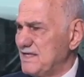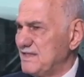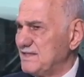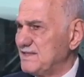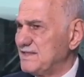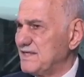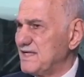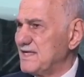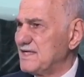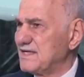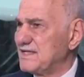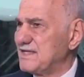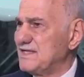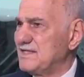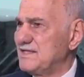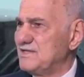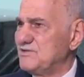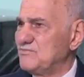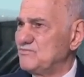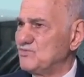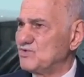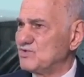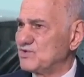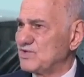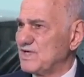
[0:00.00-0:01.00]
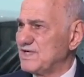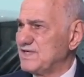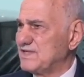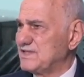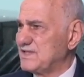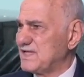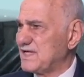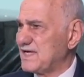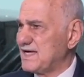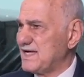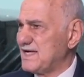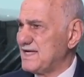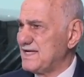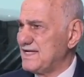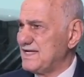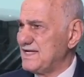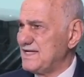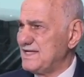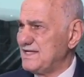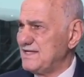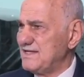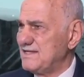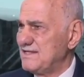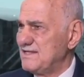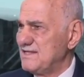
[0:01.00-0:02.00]
النهرين مسيطر
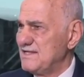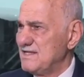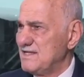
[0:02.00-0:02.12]
عليها